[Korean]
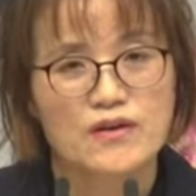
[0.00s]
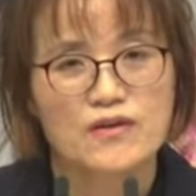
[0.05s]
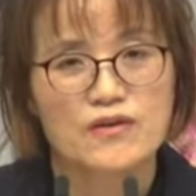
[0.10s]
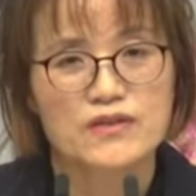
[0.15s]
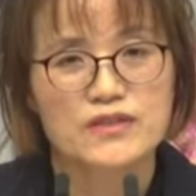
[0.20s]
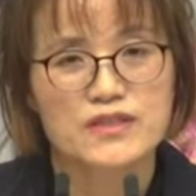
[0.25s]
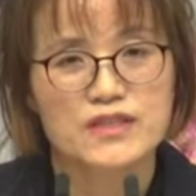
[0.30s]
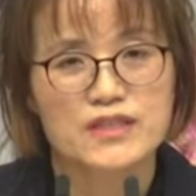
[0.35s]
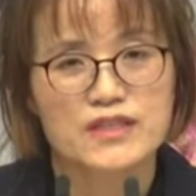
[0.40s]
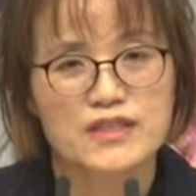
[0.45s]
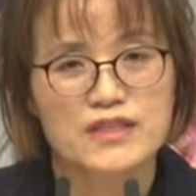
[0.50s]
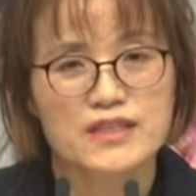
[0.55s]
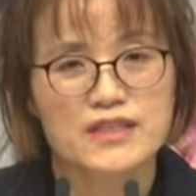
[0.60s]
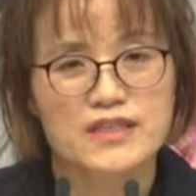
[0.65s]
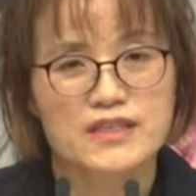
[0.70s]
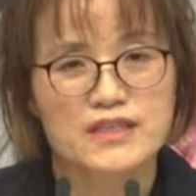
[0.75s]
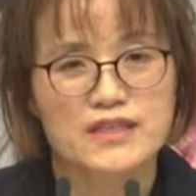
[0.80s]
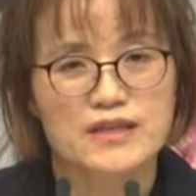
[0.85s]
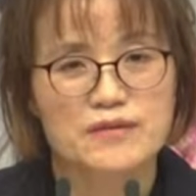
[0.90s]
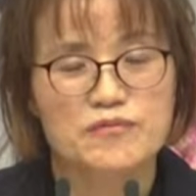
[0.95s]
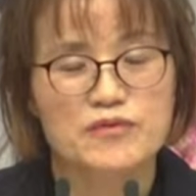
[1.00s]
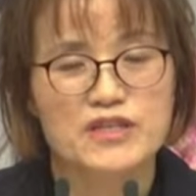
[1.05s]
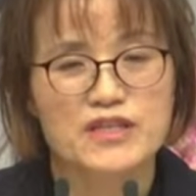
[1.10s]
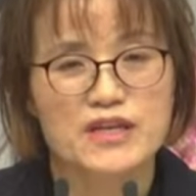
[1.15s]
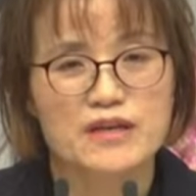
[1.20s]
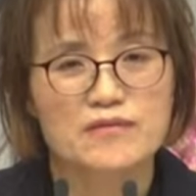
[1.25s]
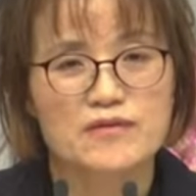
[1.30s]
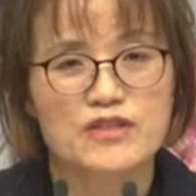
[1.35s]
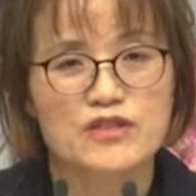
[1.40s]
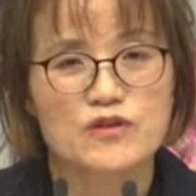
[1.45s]
어제 이렇게
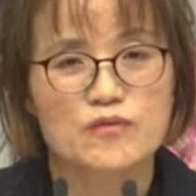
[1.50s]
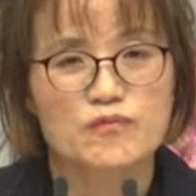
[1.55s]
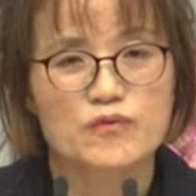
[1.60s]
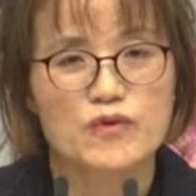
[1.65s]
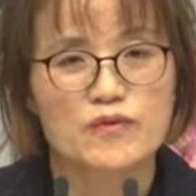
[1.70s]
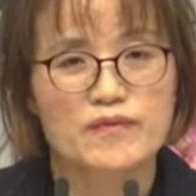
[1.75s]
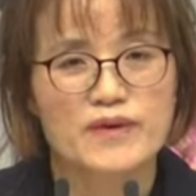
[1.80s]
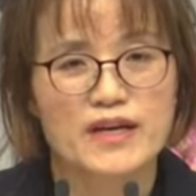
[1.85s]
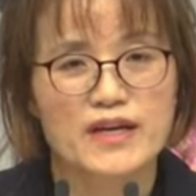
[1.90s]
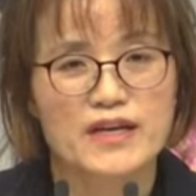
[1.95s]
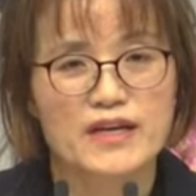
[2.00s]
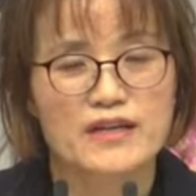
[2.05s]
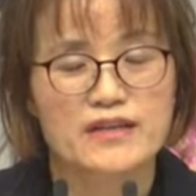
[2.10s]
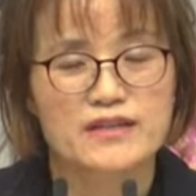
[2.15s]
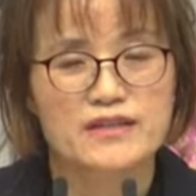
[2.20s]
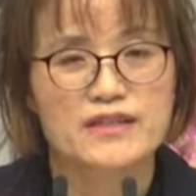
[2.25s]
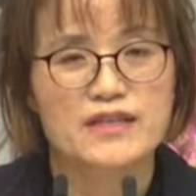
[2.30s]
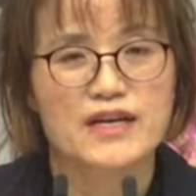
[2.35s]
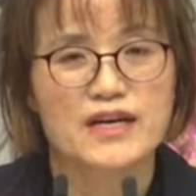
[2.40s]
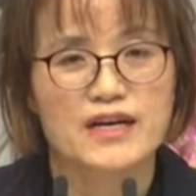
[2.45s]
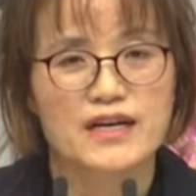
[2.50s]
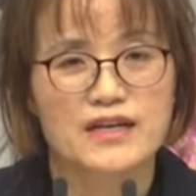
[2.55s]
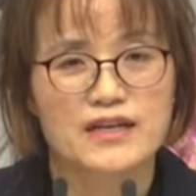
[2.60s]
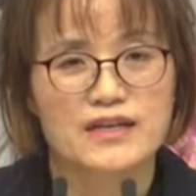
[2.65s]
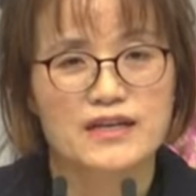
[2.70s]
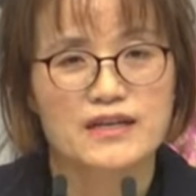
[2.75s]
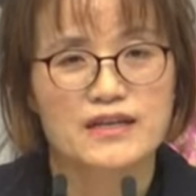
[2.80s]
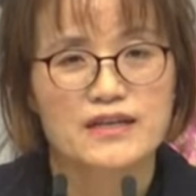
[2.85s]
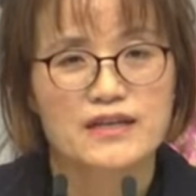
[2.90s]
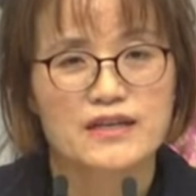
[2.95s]
비타민 요법에 그냥